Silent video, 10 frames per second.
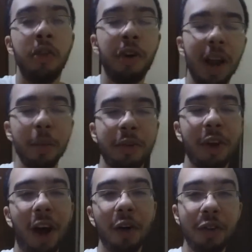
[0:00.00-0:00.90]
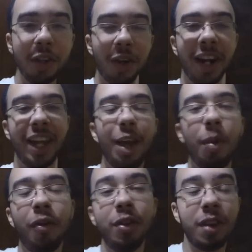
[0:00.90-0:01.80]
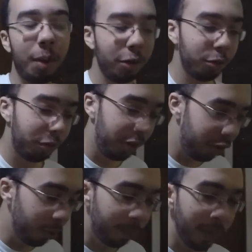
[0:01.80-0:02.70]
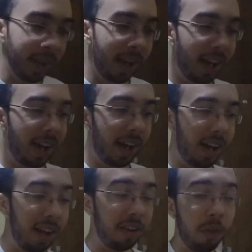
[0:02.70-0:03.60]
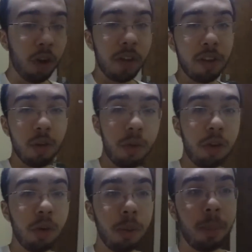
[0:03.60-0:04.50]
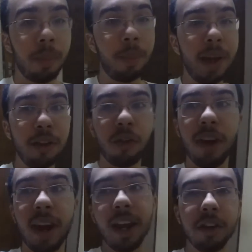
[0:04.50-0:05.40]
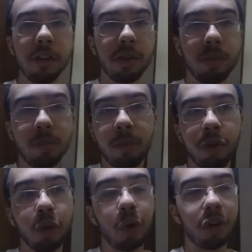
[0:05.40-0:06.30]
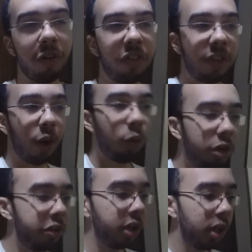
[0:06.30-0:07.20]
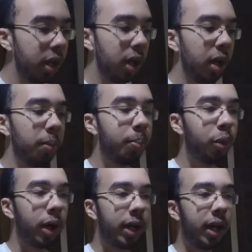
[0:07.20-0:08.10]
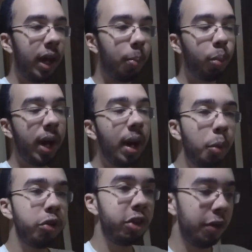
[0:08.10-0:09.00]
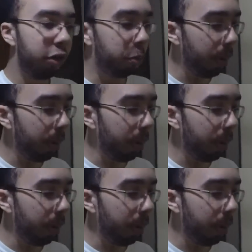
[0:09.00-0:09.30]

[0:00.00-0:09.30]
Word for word: Fala pessoal, Vitor aqui, bem-vindos a mais um vídeo. Uh, esse vídeo aqui vai ser um vídeo bem diferente de tudo que eu já fiz até hoje, porque por N motivos.